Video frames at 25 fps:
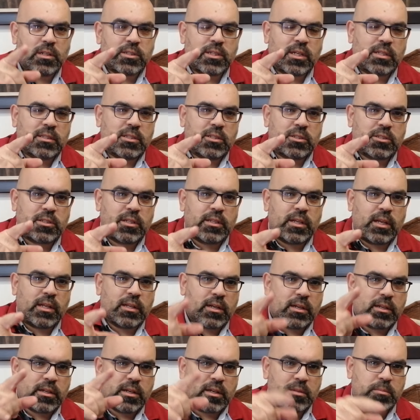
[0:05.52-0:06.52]
كل شخص جديد على
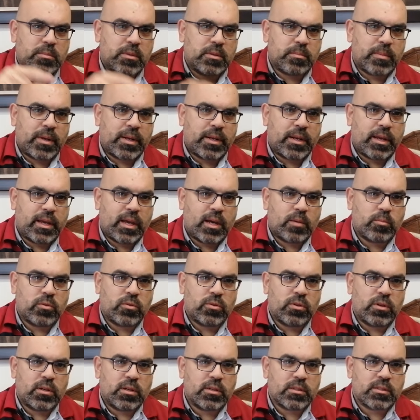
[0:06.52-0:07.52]
القناه بتمنى
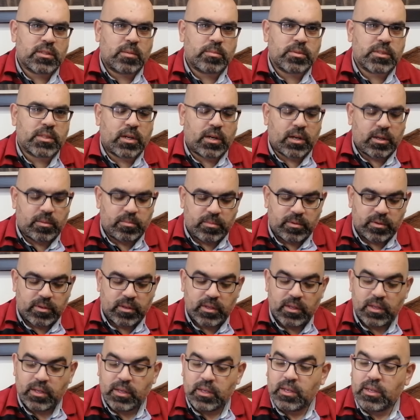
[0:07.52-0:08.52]
يعمل سبسكرايب
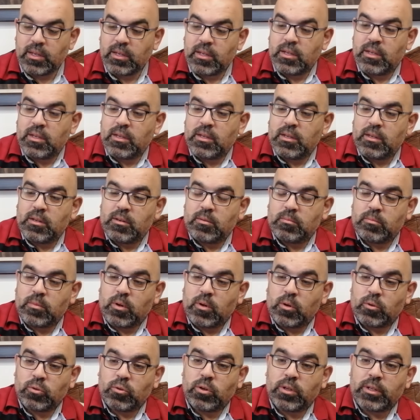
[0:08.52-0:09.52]

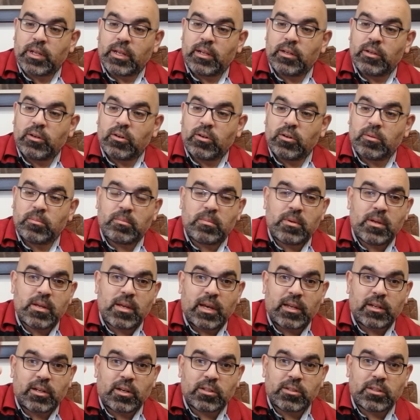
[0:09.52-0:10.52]
موضوعنا اليوم
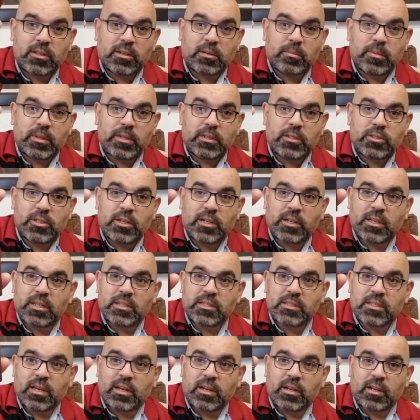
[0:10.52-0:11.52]
عن عطر من
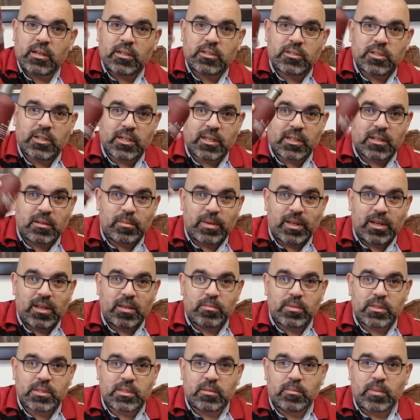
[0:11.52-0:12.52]
شركه زارا شركه
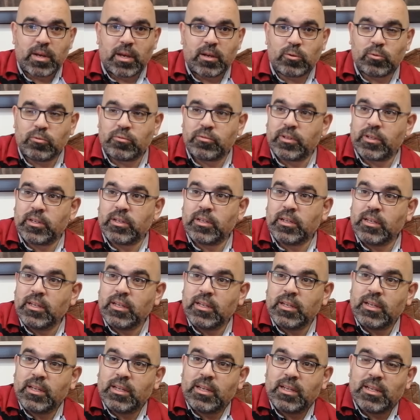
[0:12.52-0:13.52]
الملابس المعروفه
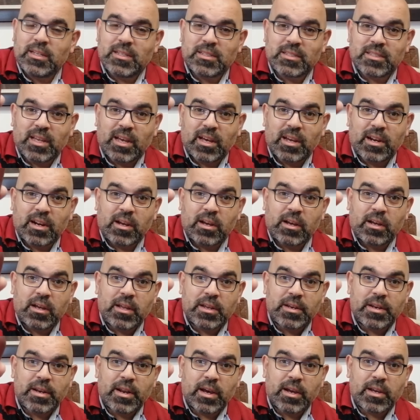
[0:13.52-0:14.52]

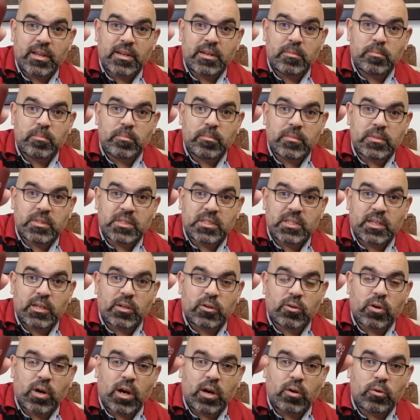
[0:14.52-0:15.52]
زارا 9.0
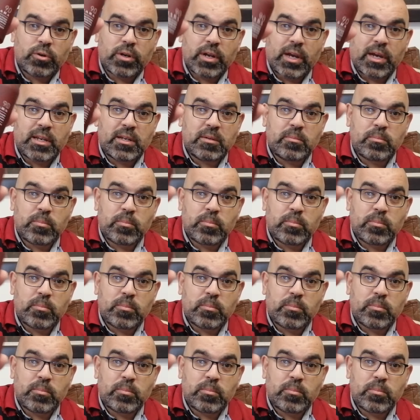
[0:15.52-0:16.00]
او